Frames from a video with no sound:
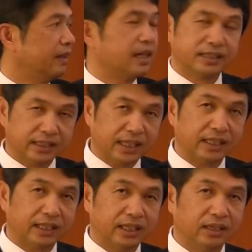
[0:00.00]
感染され
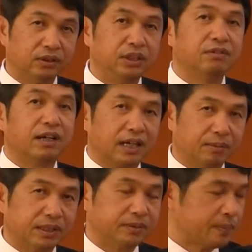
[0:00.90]
た方に分か
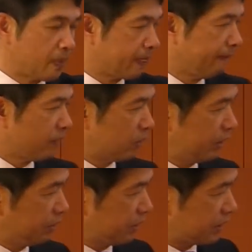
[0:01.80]
れます。こ
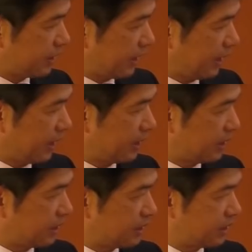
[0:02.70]
れをですね、
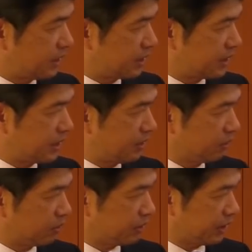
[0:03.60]
えー、時期
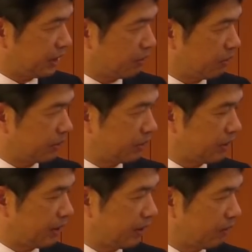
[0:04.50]
ごとに置い
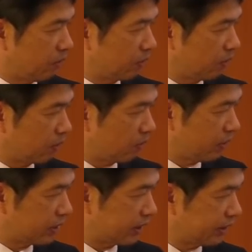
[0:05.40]
て
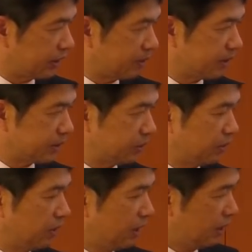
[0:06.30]
追いかけていきます
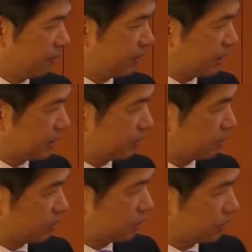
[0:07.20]
と皆さん
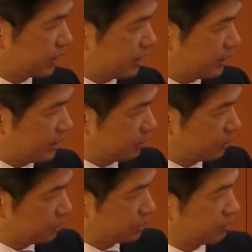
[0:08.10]
の全体の
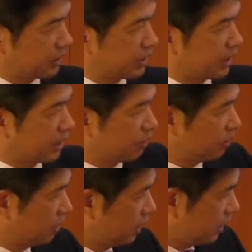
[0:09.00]
総数はですねこ
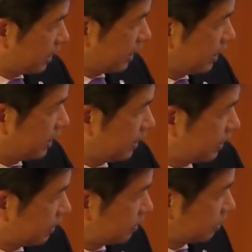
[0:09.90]
の、
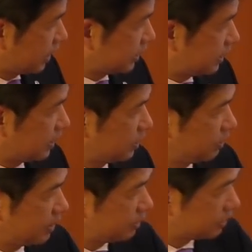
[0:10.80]
えー、クラスターと
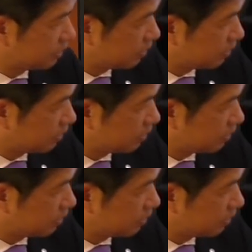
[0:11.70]
いわれるそ